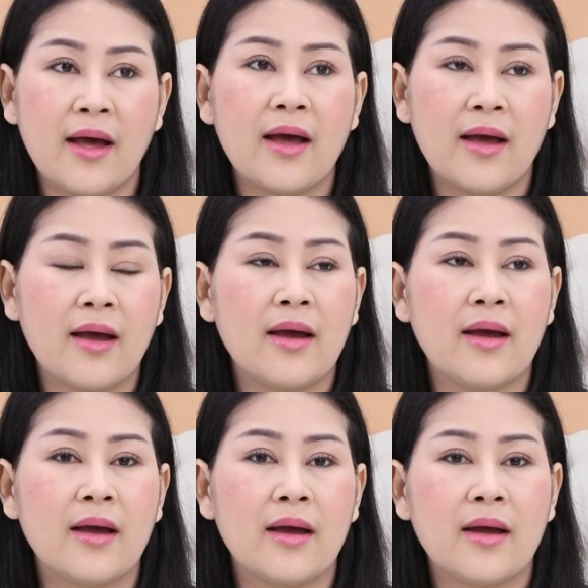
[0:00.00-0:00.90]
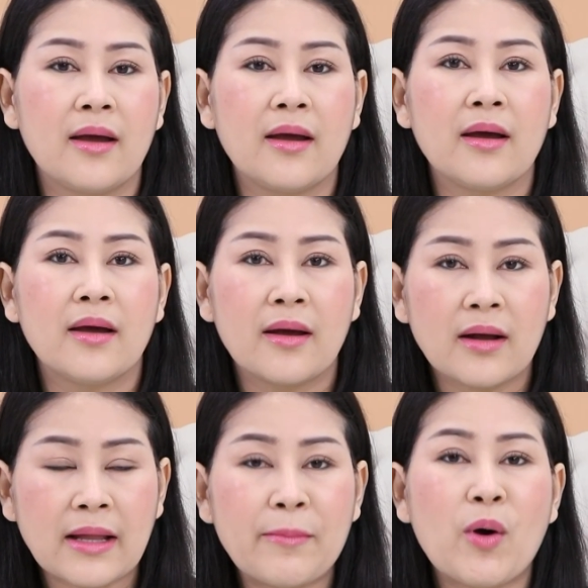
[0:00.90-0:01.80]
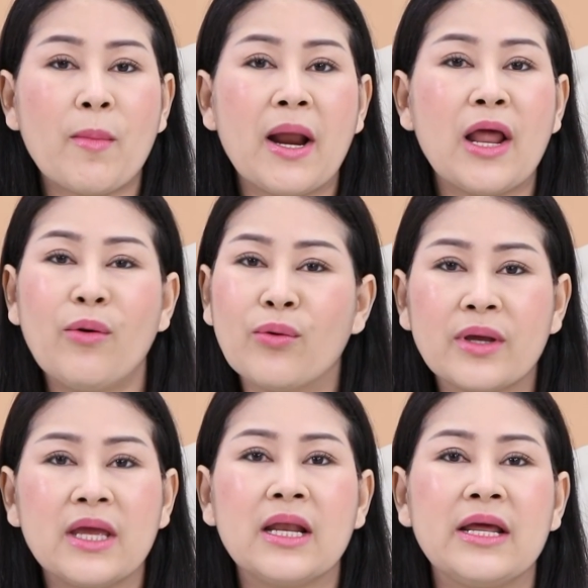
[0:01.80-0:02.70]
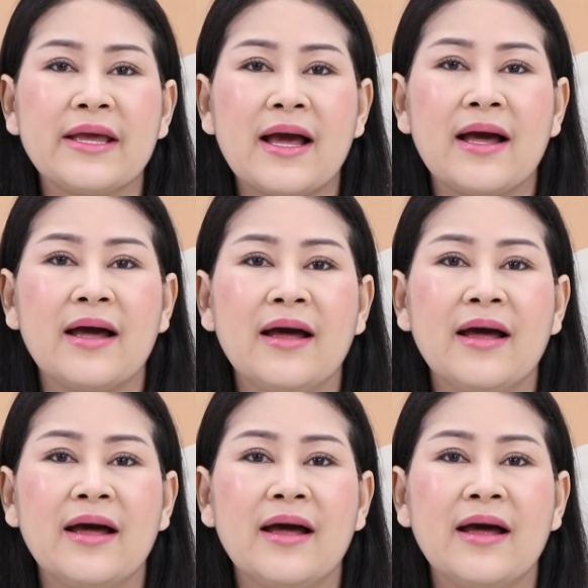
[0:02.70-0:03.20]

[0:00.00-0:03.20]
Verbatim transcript: แต่พอทำออกมาแล้วเป็นไงครับทำออกมาแล้วโอเคเลยค่ะ